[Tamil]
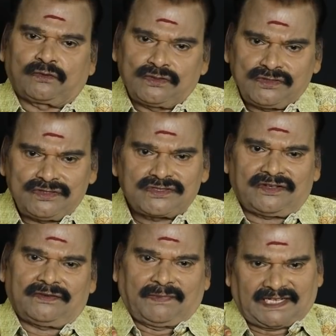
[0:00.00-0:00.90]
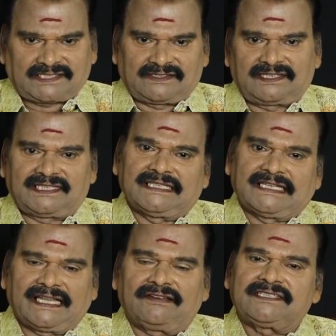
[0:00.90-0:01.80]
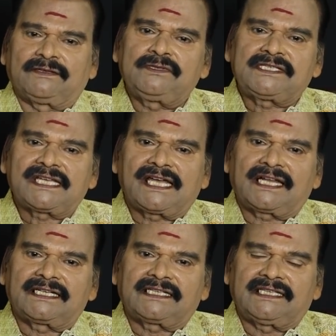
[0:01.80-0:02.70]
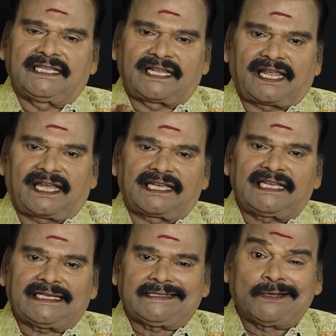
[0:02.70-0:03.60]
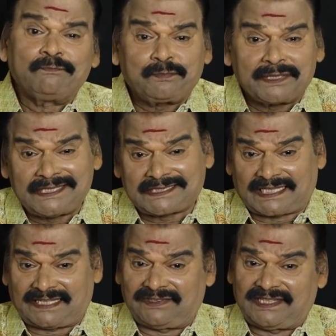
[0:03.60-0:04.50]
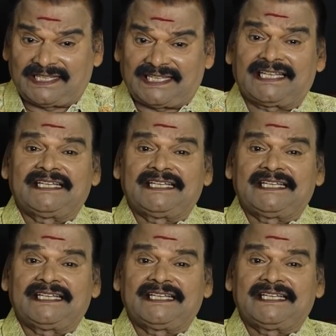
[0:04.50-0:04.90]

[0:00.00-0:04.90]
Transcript: கொஞ்சம் மாற்றம் இருக்குது அதாவது எம்ஜிஆருக்கு எதிராக எண்பது சதவீத